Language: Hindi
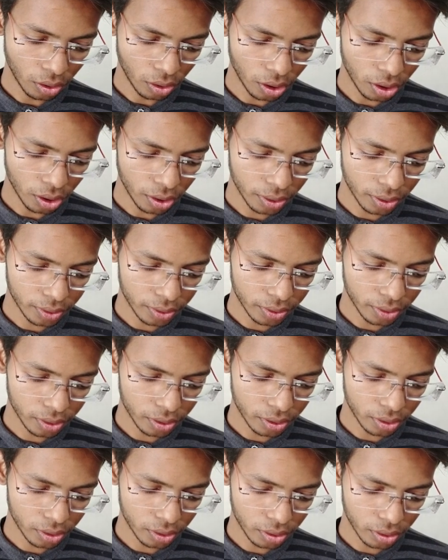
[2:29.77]
और
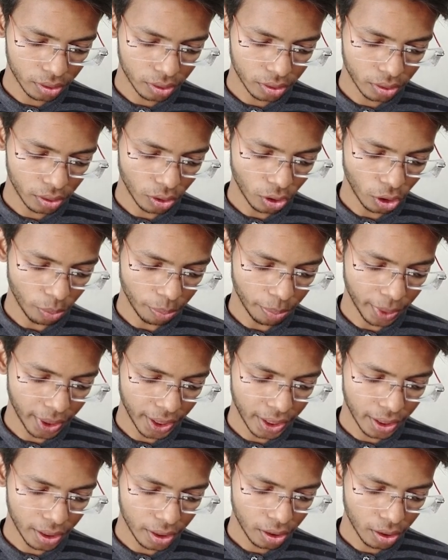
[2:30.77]

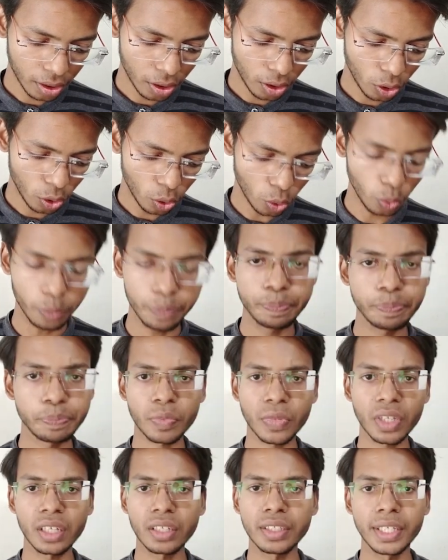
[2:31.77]
ऑपरेंट टू
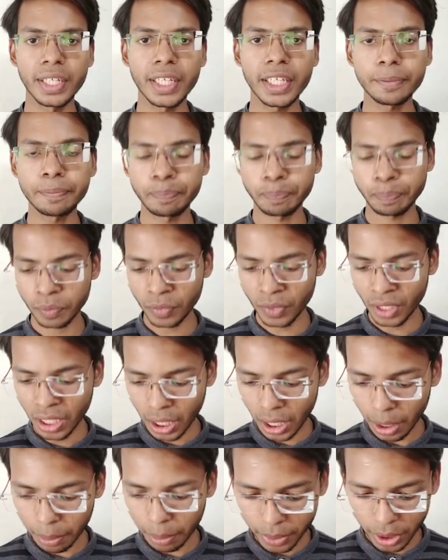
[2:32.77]
ठीक है
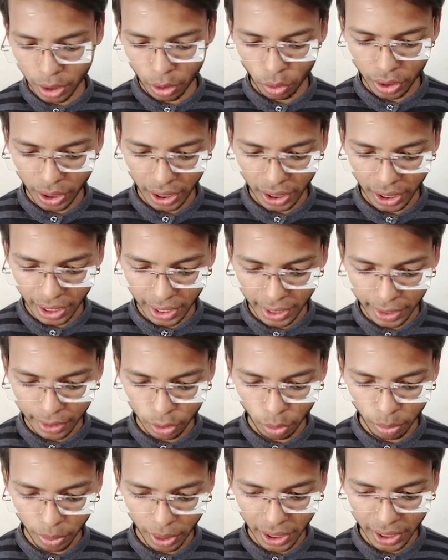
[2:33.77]
अब देखो क्या है अगर
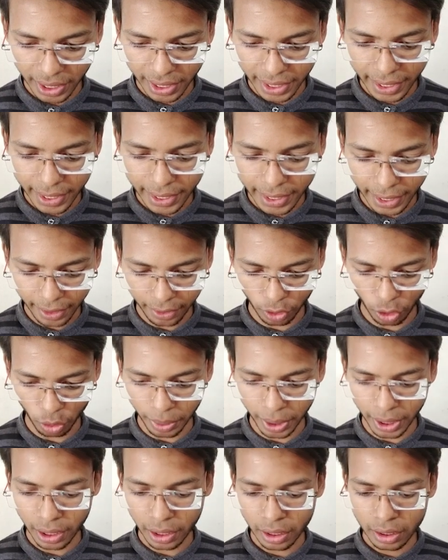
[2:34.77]
तुम्हारा एक
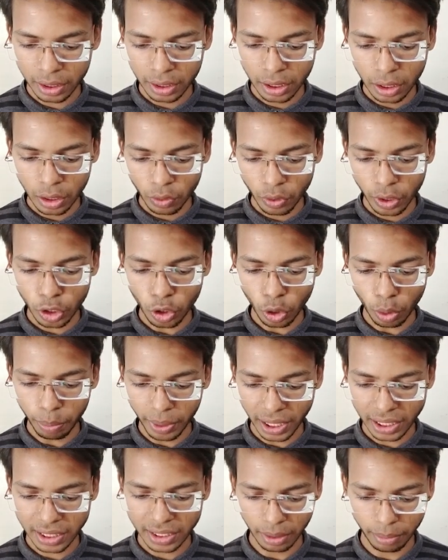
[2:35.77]
आर्ग्यूमेंट कोई
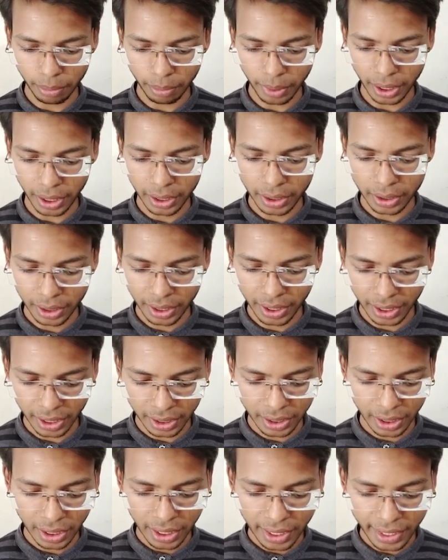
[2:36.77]
कॉम्प्लेक्स नंबर है ठीक है
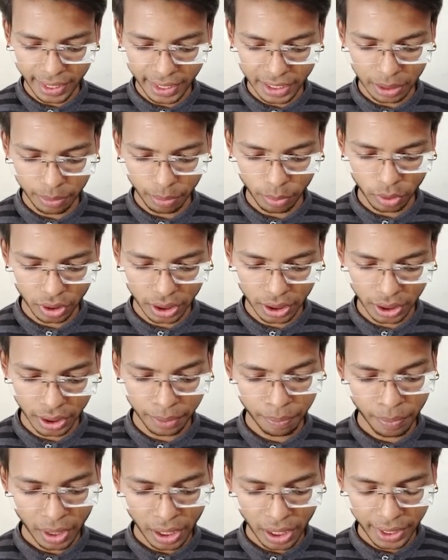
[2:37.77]
लेट सपोज़ कि
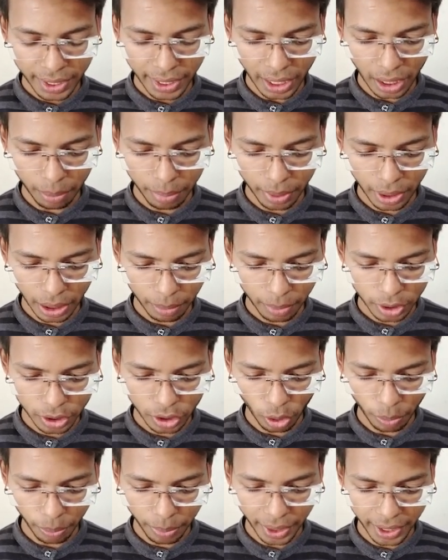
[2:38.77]
यहाँ पर आपका
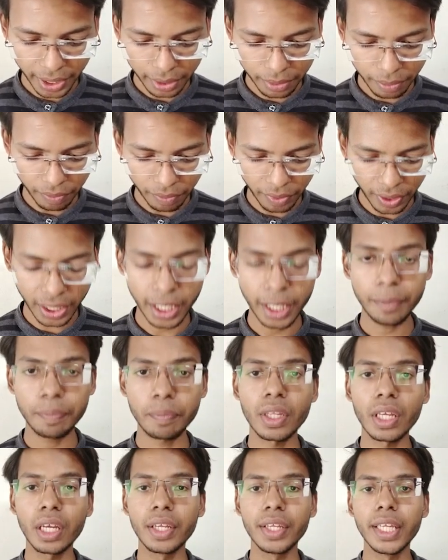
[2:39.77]
जो ऑपरेंड वन है
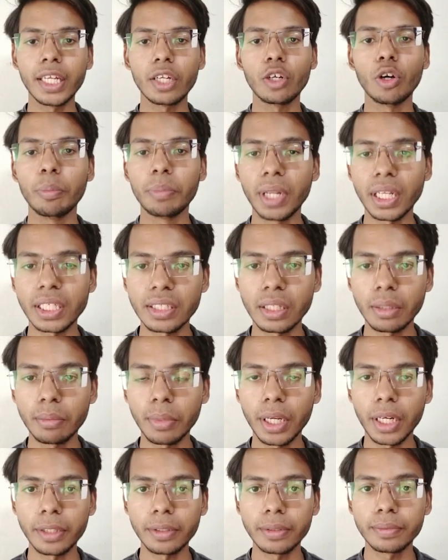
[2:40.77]
ये कॉम्प्लेक्स
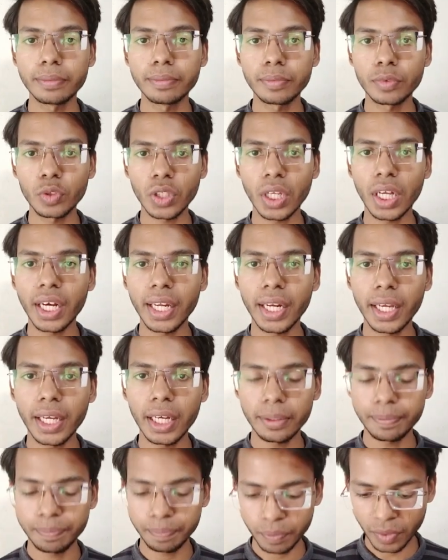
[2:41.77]
नंबर है तो क्या
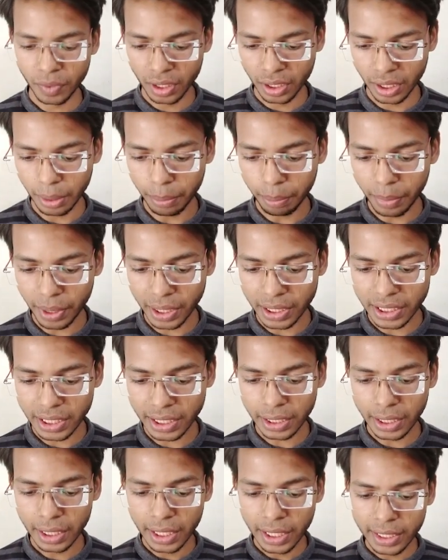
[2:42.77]
करेगा
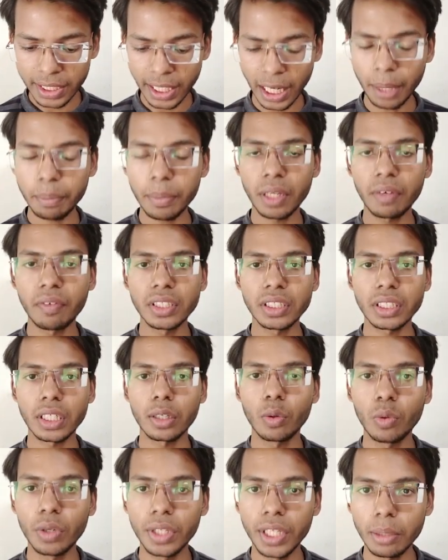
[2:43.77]
इम्प्लिसिट टाइप कन्वर्जन
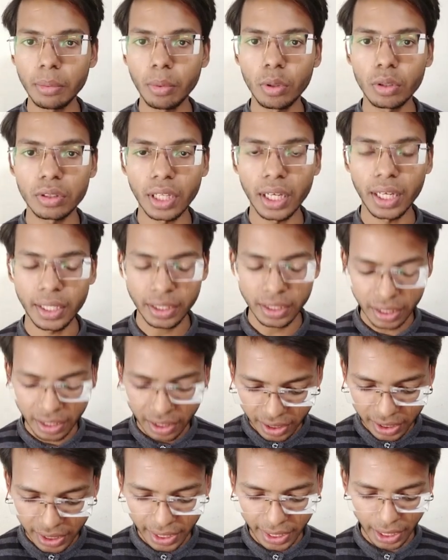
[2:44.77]
रूल ये बोलता है
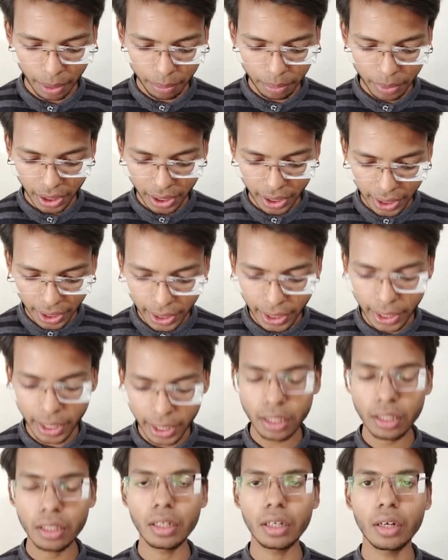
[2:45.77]
कि अगर आपका
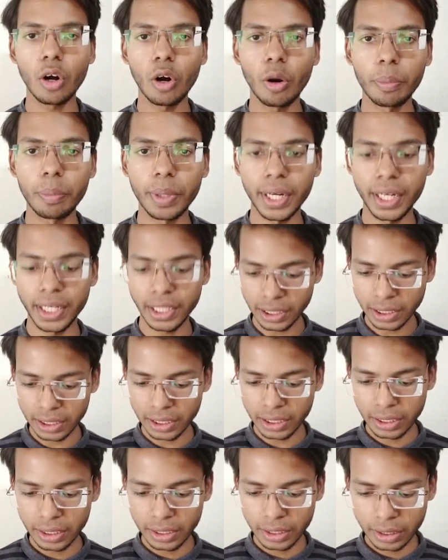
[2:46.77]
एक ऑपरेंट
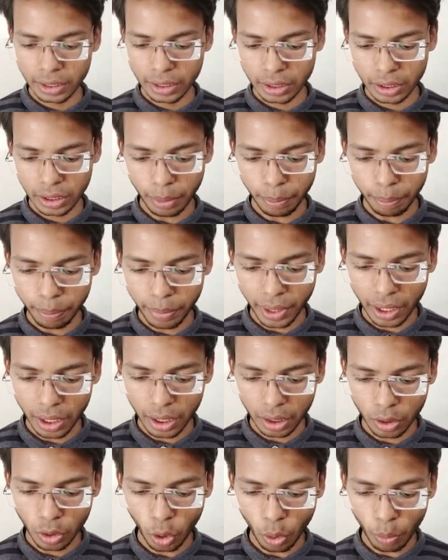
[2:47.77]

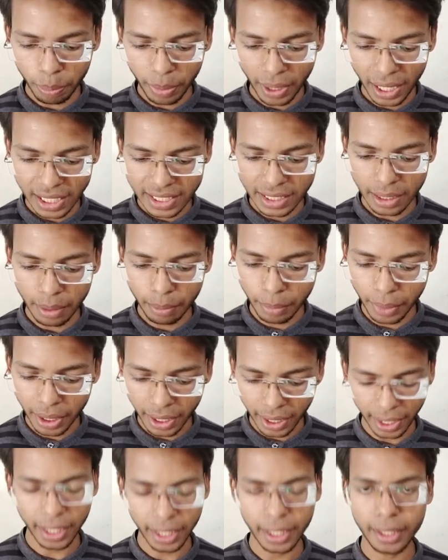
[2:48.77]
कॉम्प्लेक्स नंबर
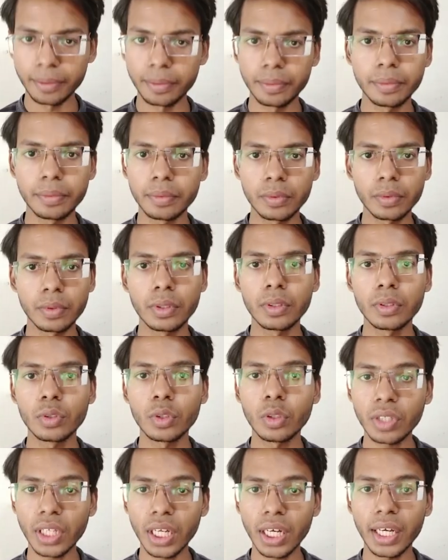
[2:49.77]
है
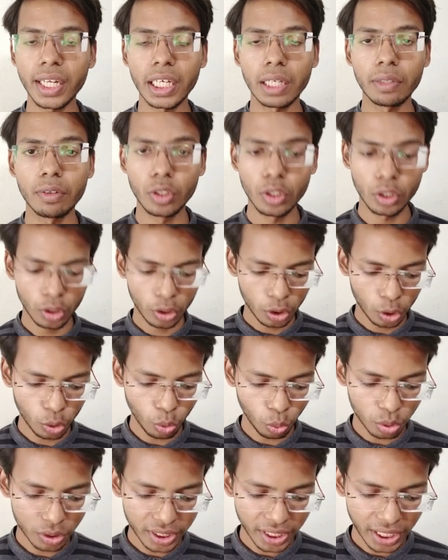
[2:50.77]
तो क्या करेगा वो
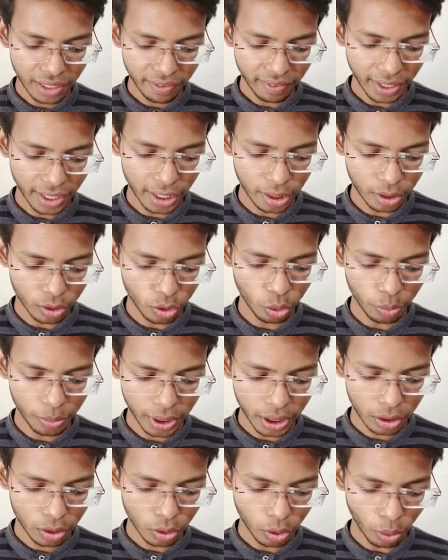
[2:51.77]
दूसरे वाले को भी
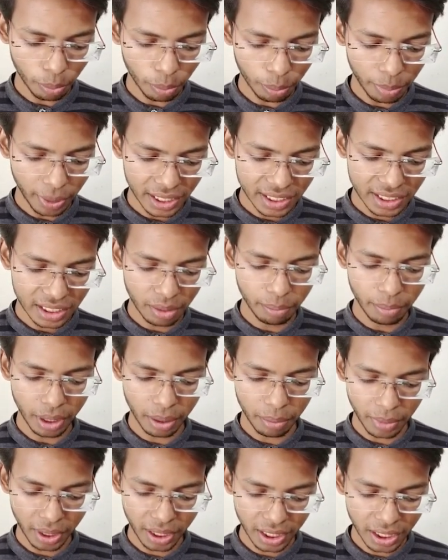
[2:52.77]
कॉम्प्लेक्स नंबर
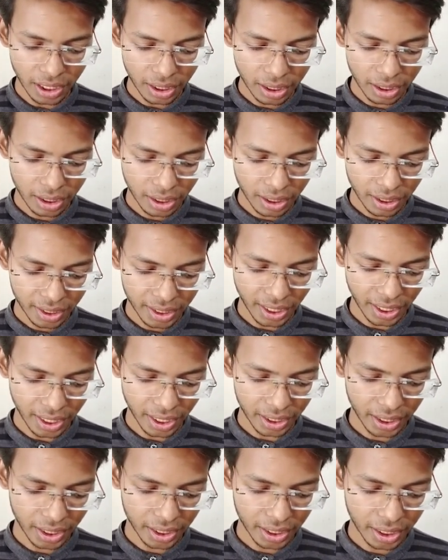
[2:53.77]
में ही क्या
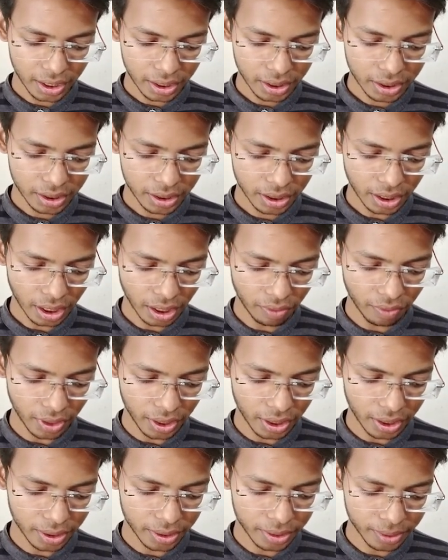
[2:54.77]
कर देगा
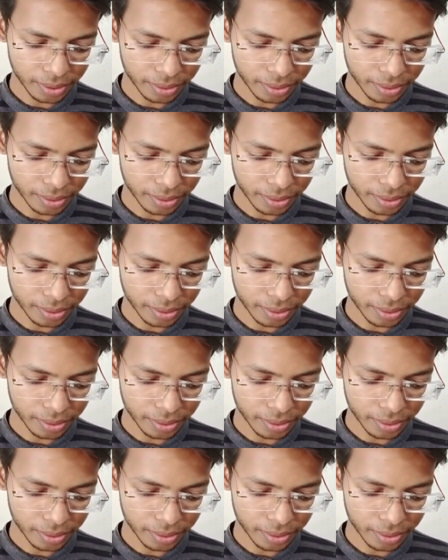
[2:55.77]
कन्वर्ट